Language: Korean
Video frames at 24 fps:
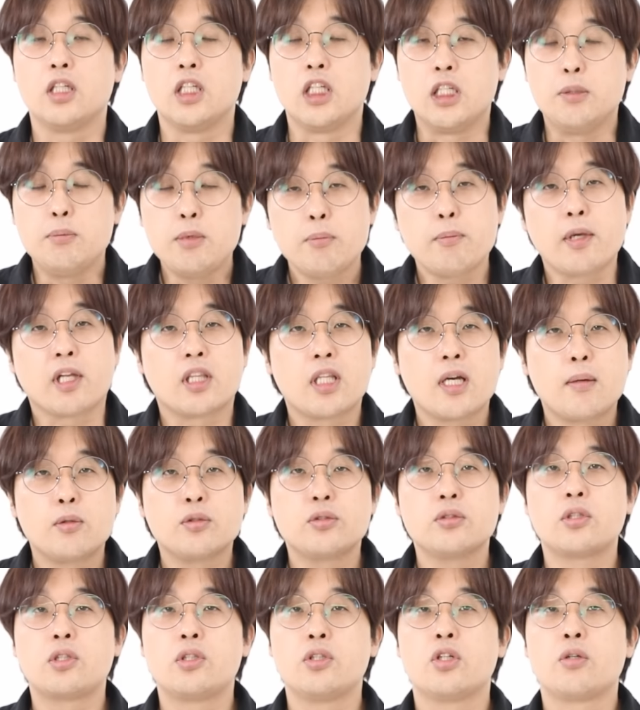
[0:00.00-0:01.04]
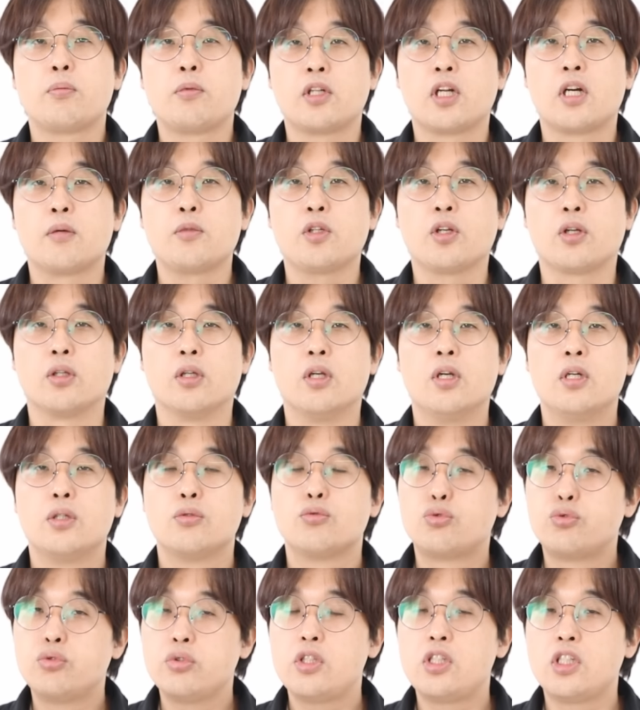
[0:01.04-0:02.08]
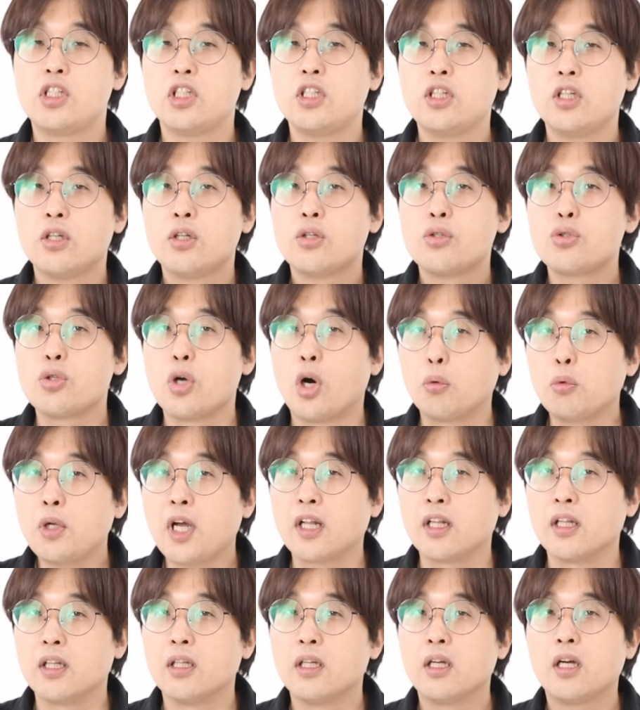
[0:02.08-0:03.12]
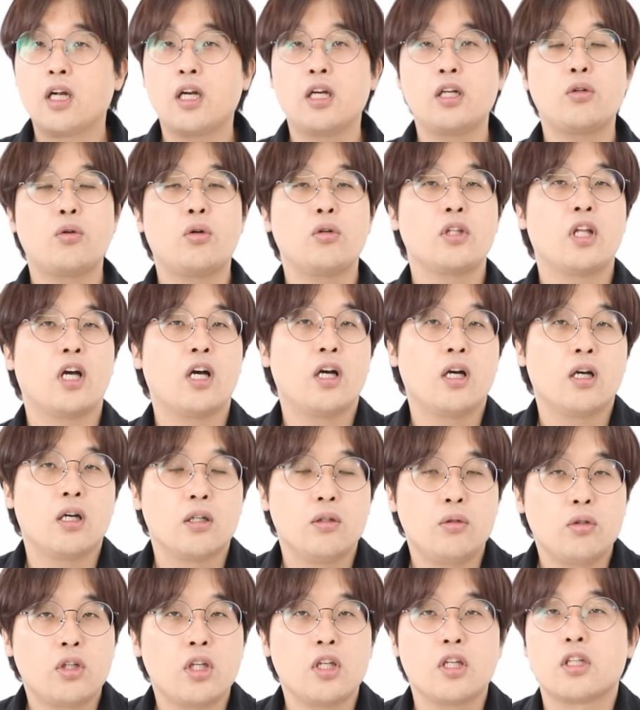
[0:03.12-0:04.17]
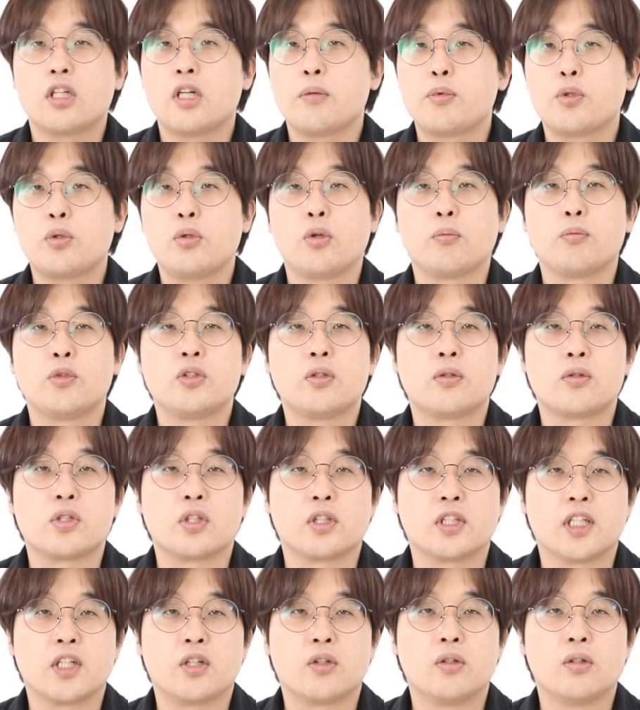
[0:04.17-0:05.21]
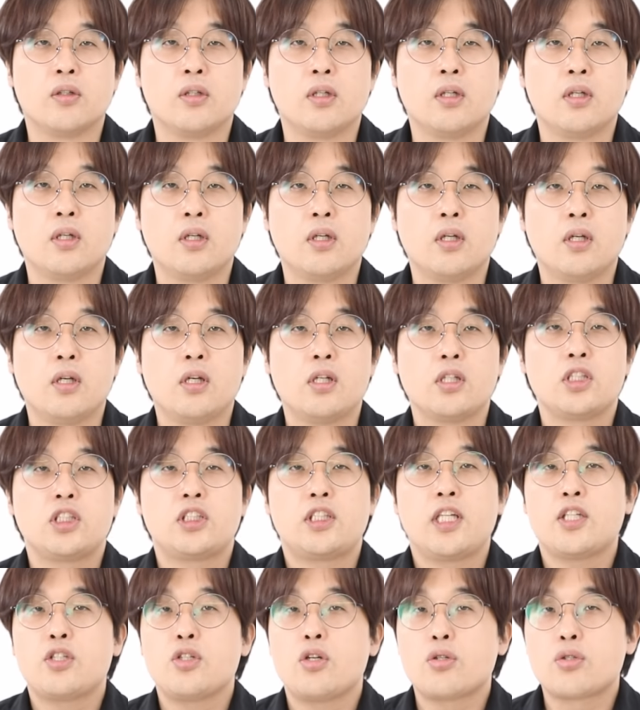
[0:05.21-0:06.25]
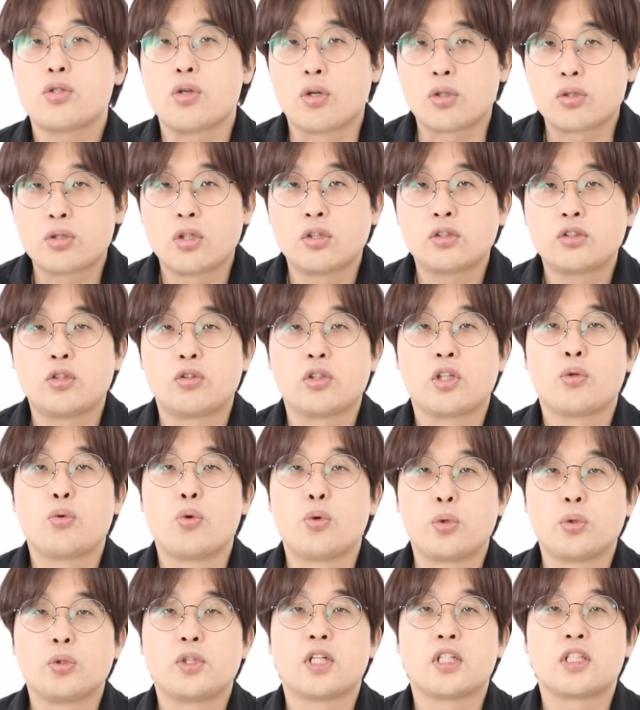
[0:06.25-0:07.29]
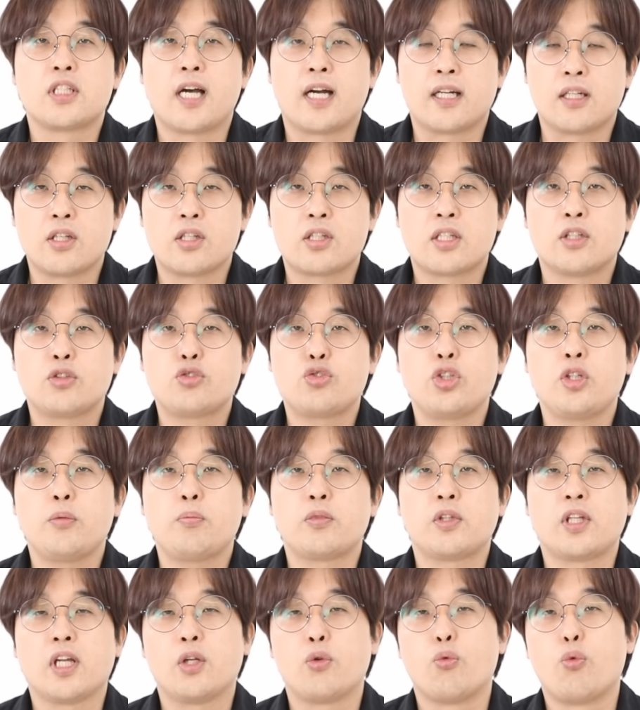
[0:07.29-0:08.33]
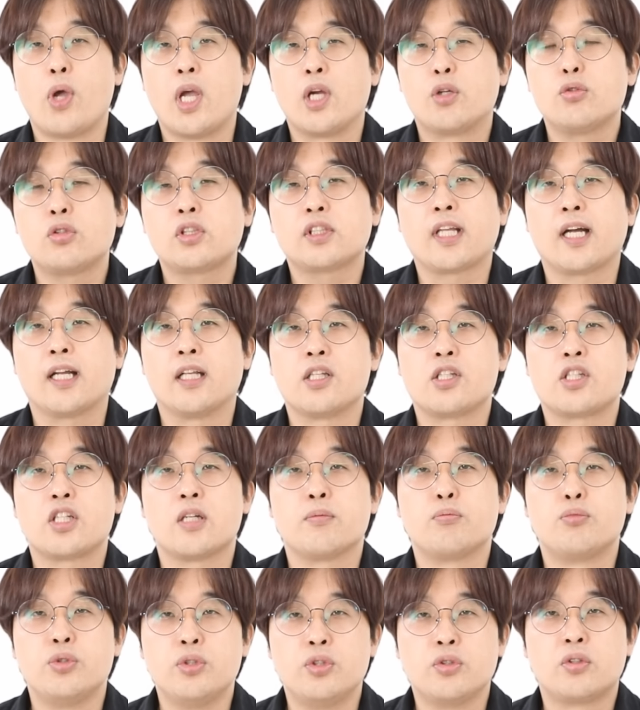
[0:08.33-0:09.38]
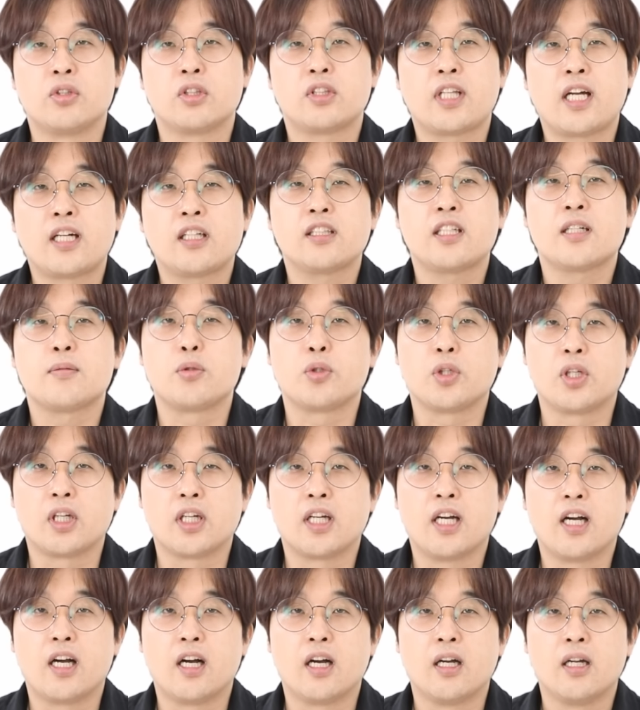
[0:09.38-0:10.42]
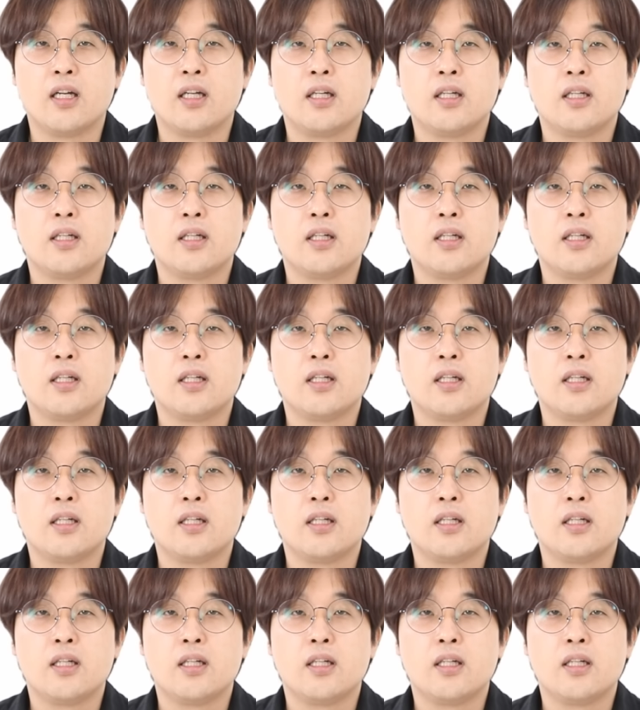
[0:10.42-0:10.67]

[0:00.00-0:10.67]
이미 메타버스 기업이라면 굳이 전환할 거다 이렇게 얘기할 필요는 없는 거잖아요. 시대적 적절성이 고려되지 않은 채 수입된 외국 단체 분류를 따르다 보니까